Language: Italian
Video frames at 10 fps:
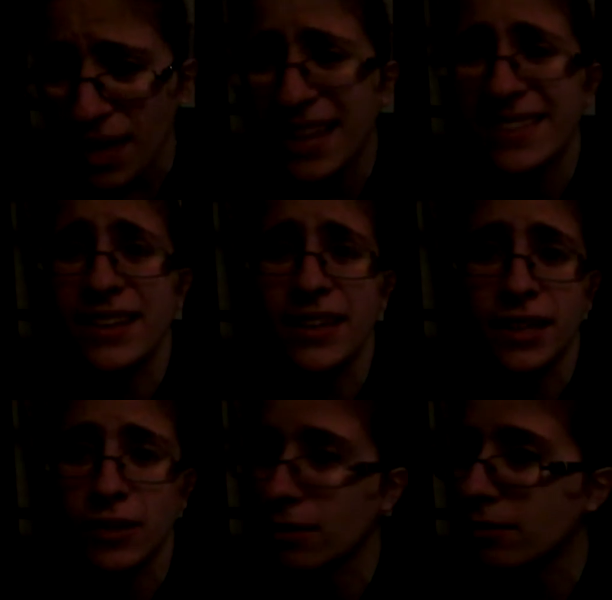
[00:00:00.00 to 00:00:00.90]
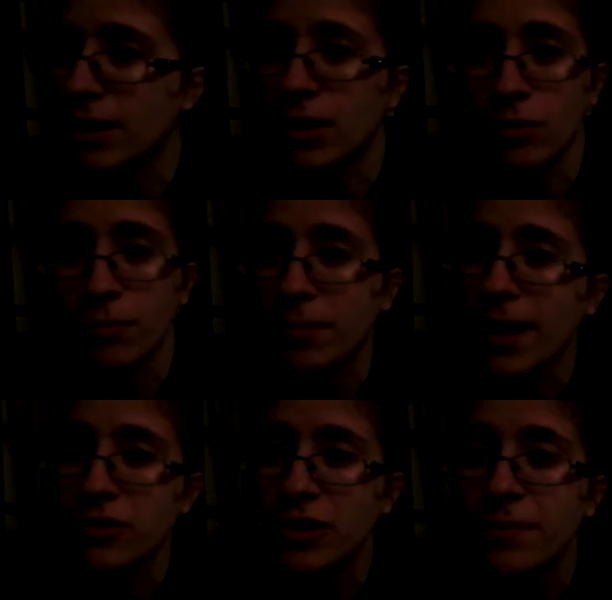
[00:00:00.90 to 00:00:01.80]
Latte di riso e non mi
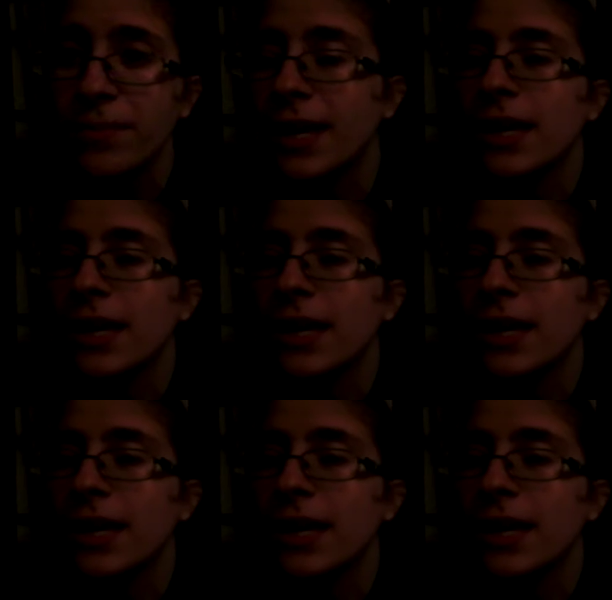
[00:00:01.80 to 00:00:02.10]
piace.